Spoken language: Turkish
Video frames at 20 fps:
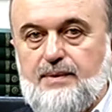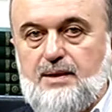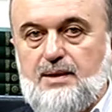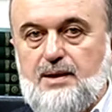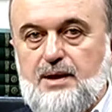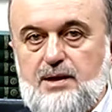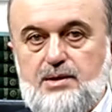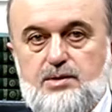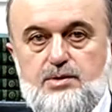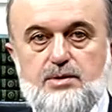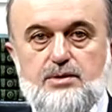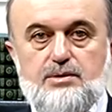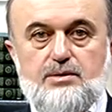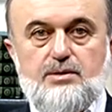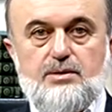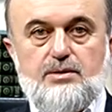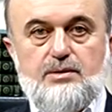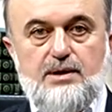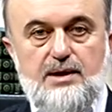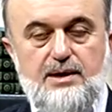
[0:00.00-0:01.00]
En çok
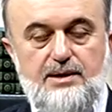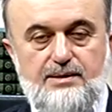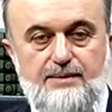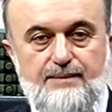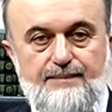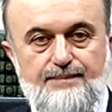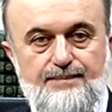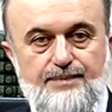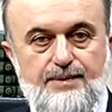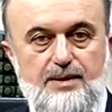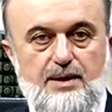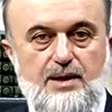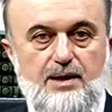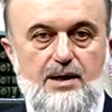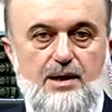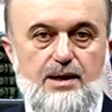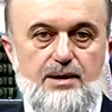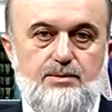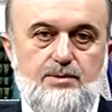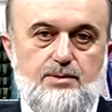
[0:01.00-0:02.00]
korkan
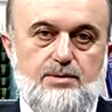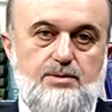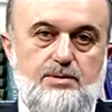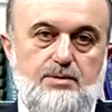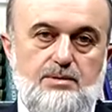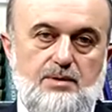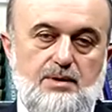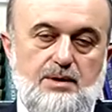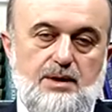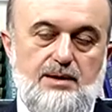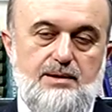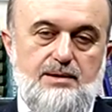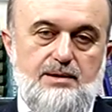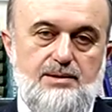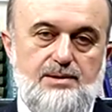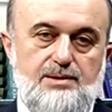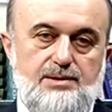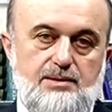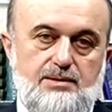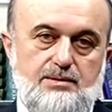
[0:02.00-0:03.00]
en üstün
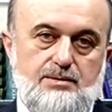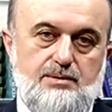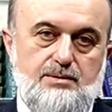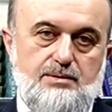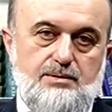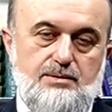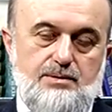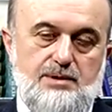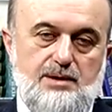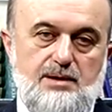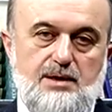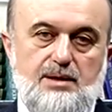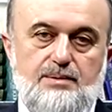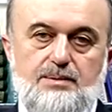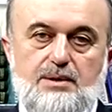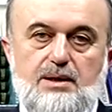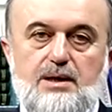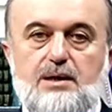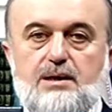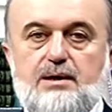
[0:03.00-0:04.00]
olanınız diyor
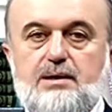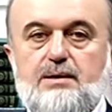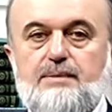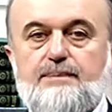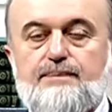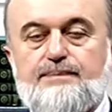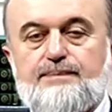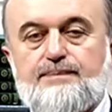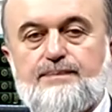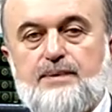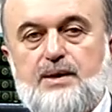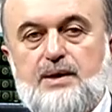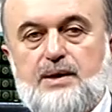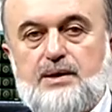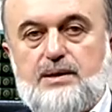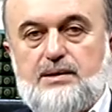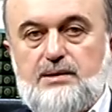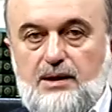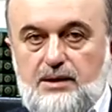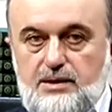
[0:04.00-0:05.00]
Cenab-ı Hak.
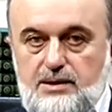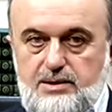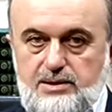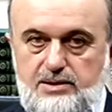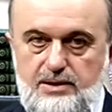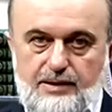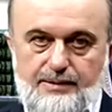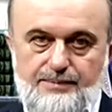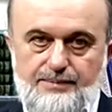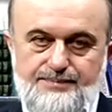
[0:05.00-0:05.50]
Deyince